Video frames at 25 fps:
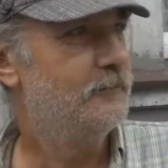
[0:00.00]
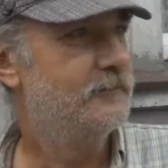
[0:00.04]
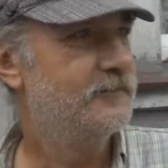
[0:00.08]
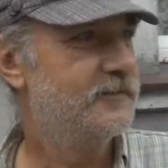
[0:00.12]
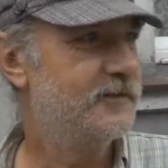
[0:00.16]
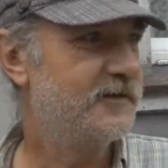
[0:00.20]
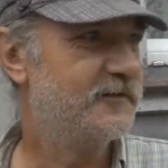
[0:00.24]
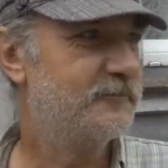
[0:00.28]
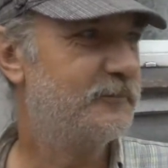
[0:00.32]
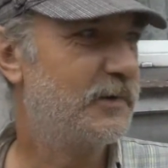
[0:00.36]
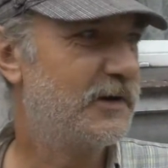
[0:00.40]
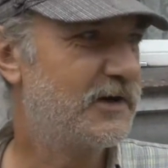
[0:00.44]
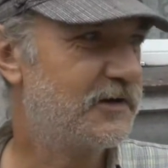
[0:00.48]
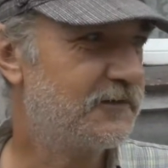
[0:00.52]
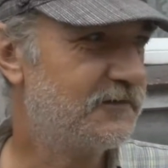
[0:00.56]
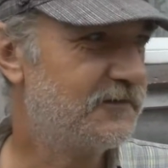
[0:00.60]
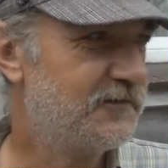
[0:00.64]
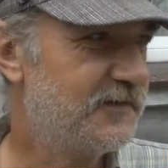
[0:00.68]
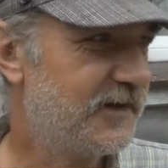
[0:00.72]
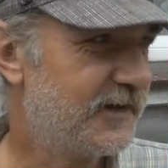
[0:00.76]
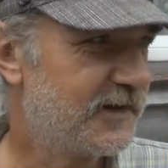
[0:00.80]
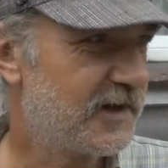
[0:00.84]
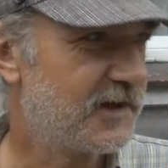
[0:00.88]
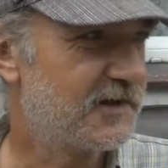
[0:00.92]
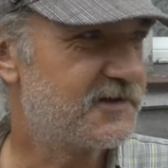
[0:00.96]
to jest
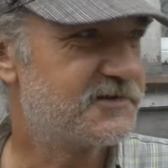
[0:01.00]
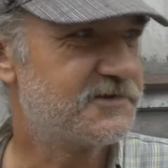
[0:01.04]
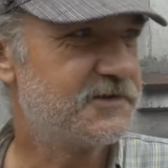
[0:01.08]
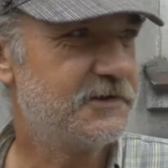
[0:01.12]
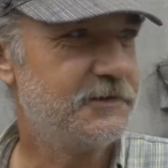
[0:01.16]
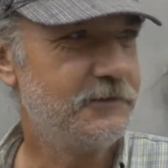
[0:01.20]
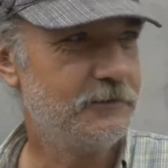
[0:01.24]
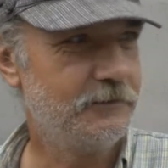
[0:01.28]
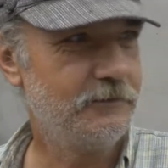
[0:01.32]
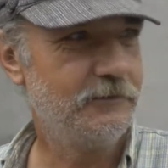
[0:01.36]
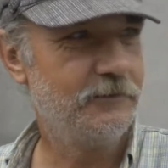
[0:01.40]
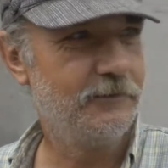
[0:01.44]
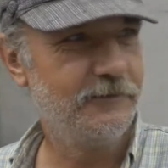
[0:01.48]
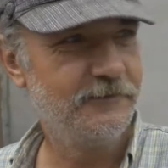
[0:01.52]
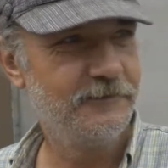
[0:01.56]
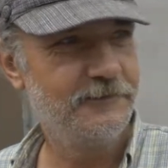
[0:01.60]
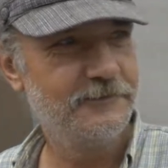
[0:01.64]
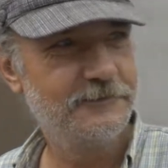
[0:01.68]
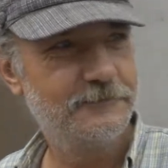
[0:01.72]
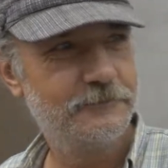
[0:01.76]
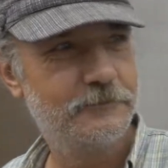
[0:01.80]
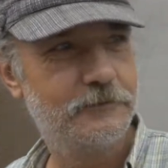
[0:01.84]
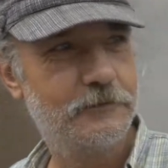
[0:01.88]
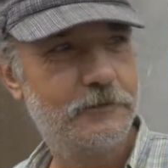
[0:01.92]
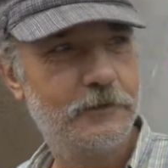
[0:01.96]
parodia raczej. A
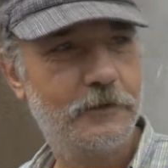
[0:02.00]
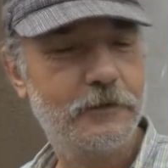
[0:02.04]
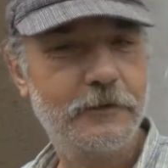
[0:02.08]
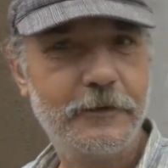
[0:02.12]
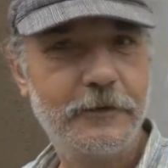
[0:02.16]
dlaczego?